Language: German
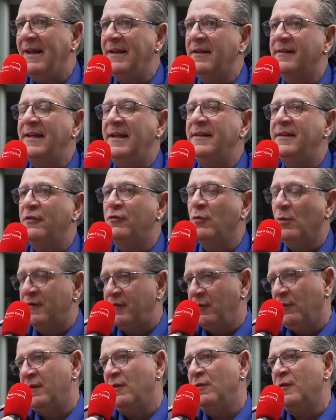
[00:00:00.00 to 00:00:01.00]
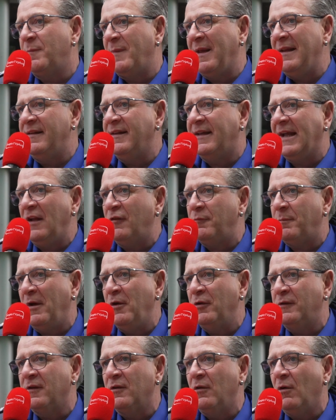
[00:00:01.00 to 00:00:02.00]
wenn er dann die Schutzhundeausbildung hat,
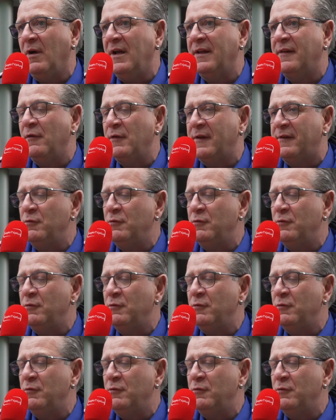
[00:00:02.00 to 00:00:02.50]
später noch eine